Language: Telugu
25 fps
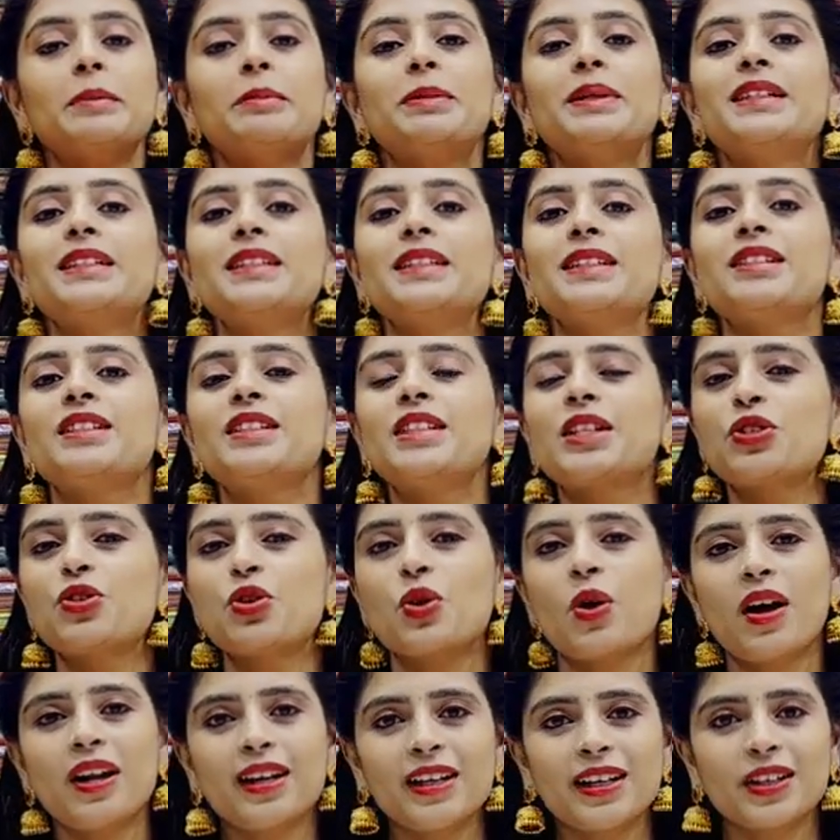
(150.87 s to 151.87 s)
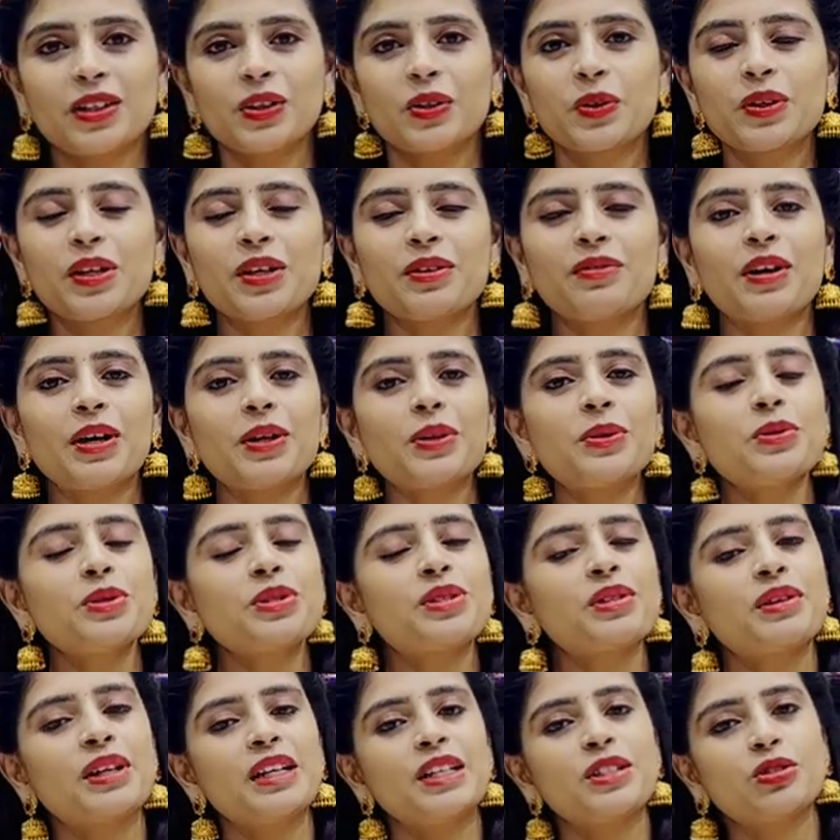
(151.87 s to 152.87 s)
పర్చేస్ చేసుకోవాలి అనుకునే వాళ్ళు
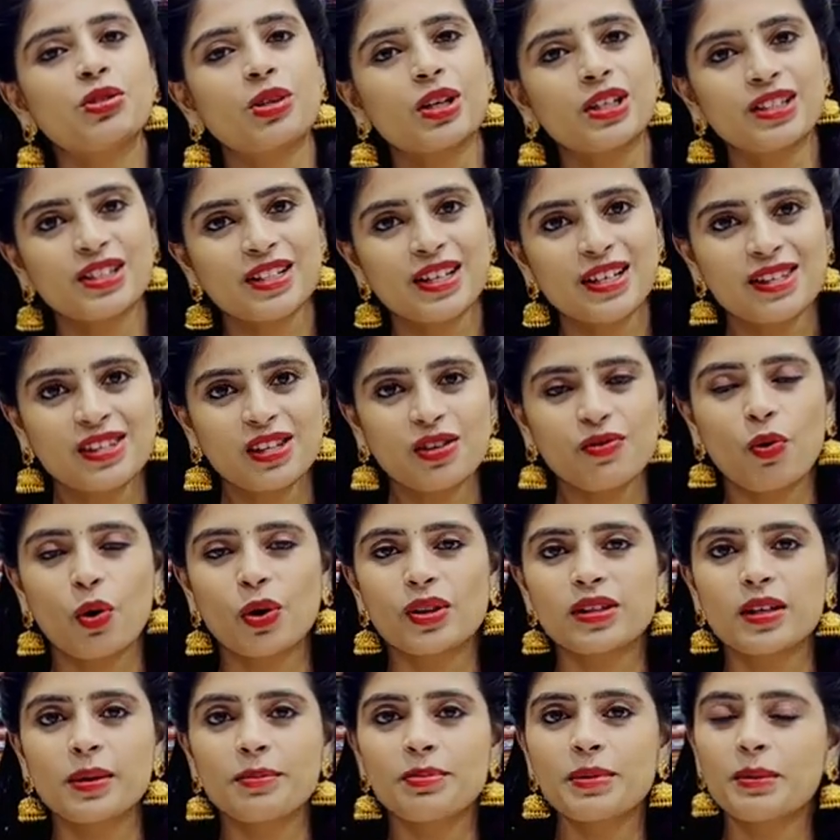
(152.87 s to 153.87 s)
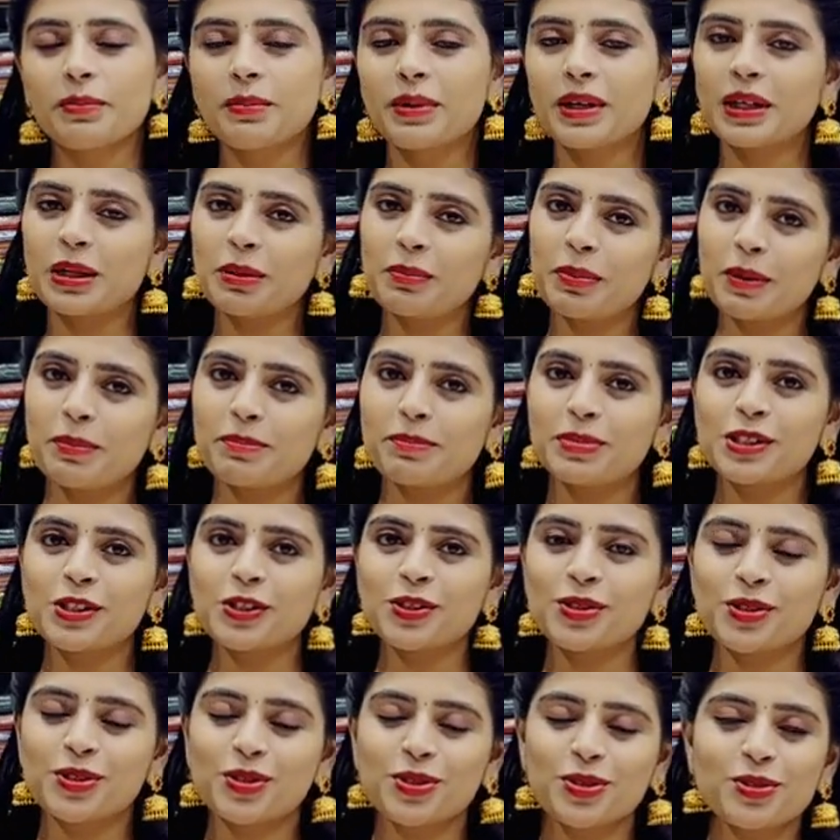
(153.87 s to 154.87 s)
స్క్రీన్ షాట్ చేసి వాట్సాప్ నెంబర్కి
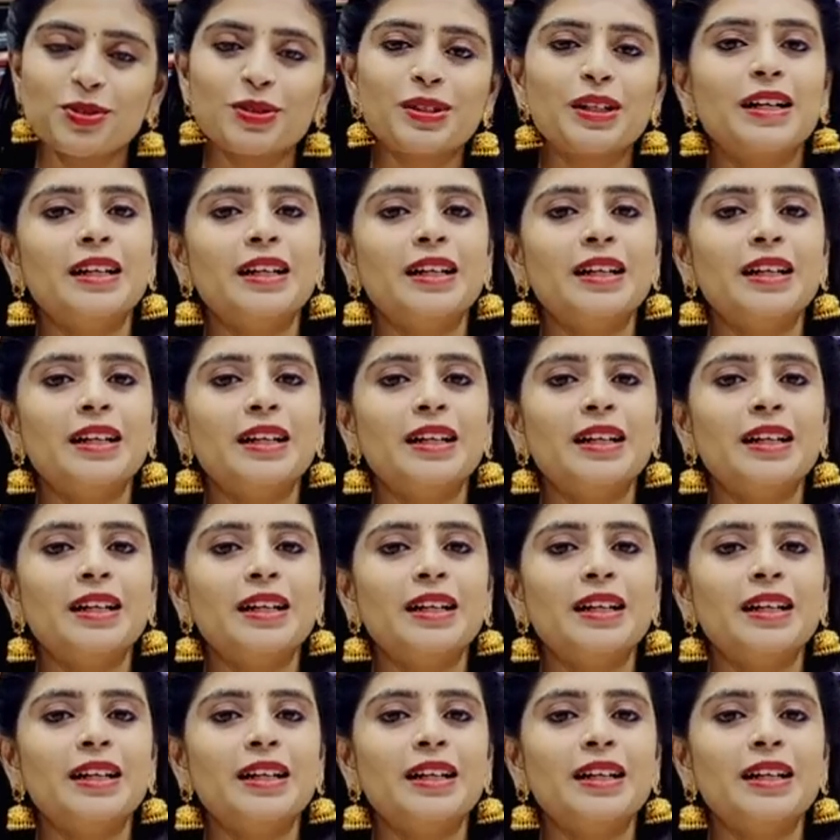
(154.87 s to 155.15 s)
పంపించవచ్చు